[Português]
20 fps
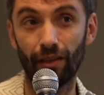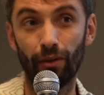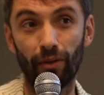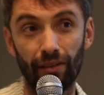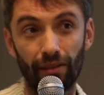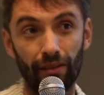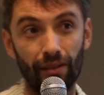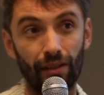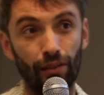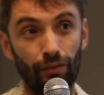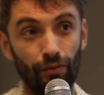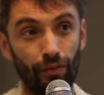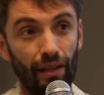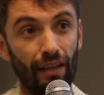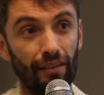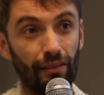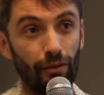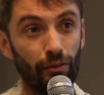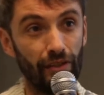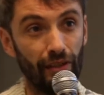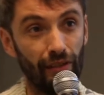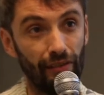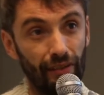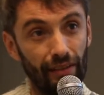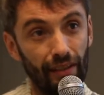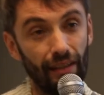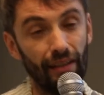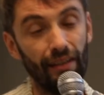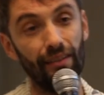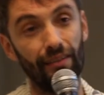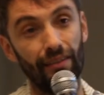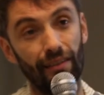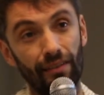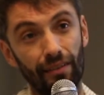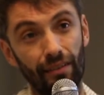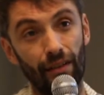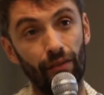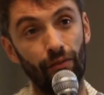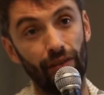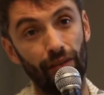Essa intensificação de acidentes, essa
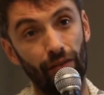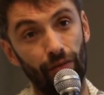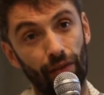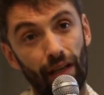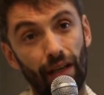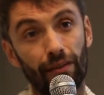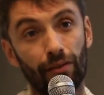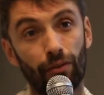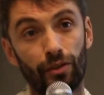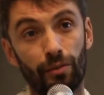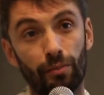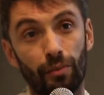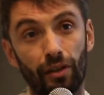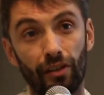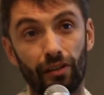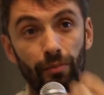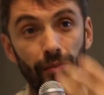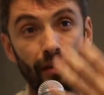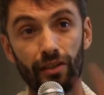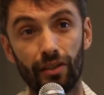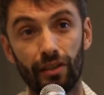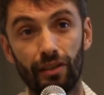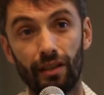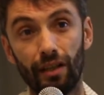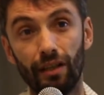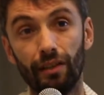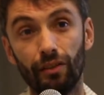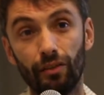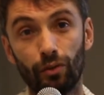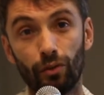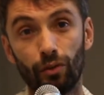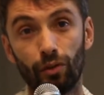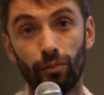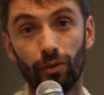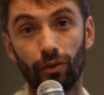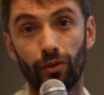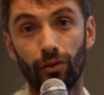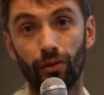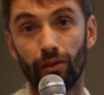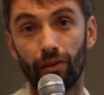intensificação de mortes, mas de trânsito
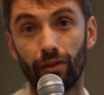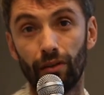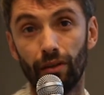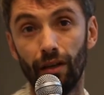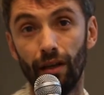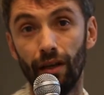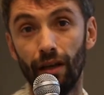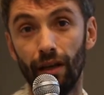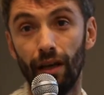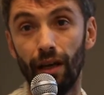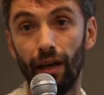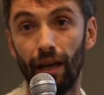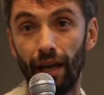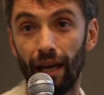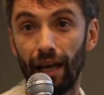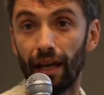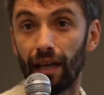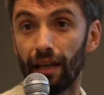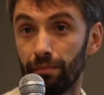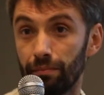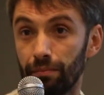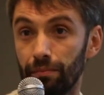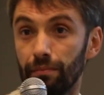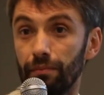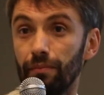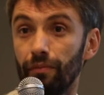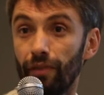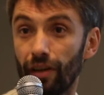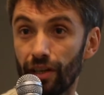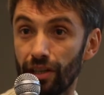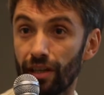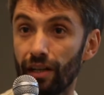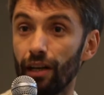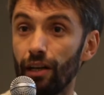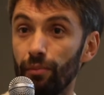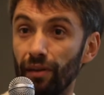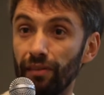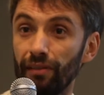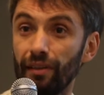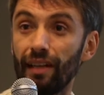como um todo, ela vai
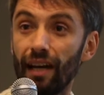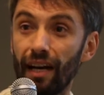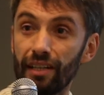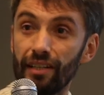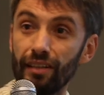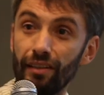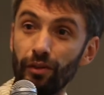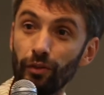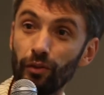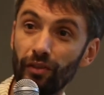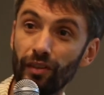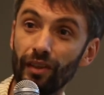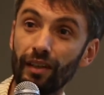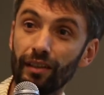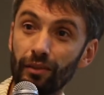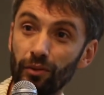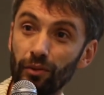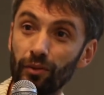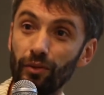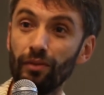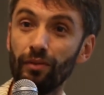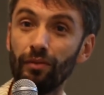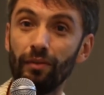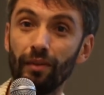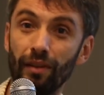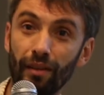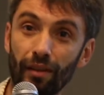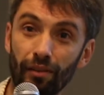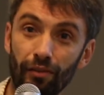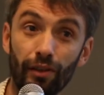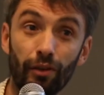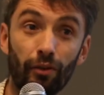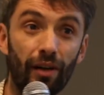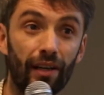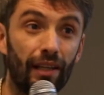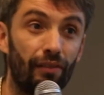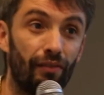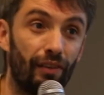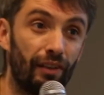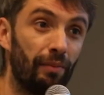gerando uma cidade em que os centros ficam
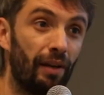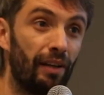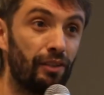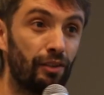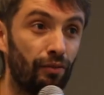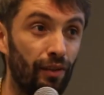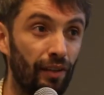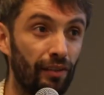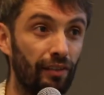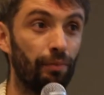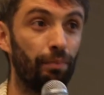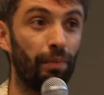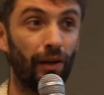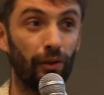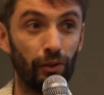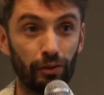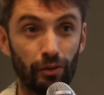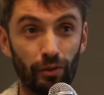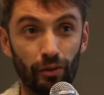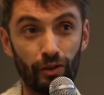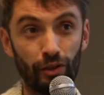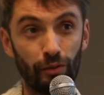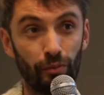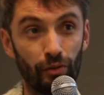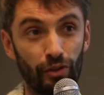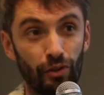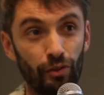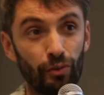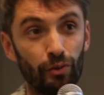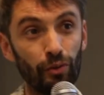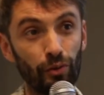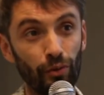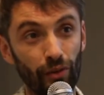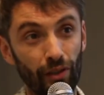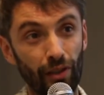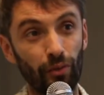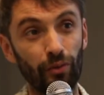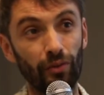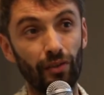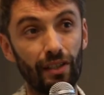cada vez mais difíceis para outros tipos de uso
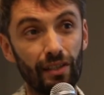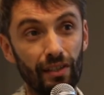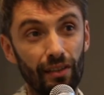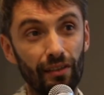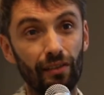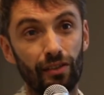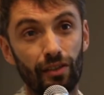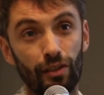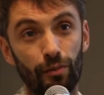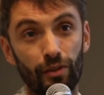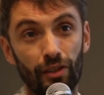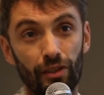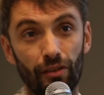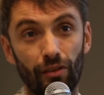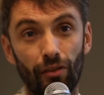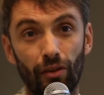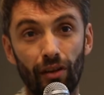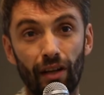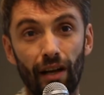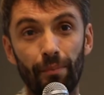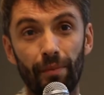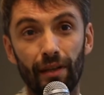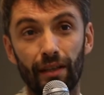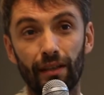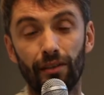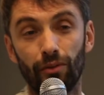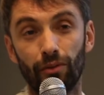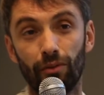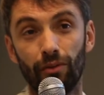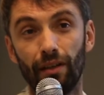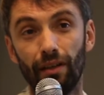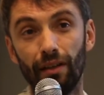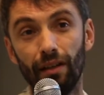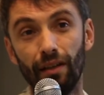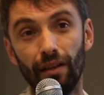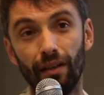que não seja esse tipo de deslocamento. Né?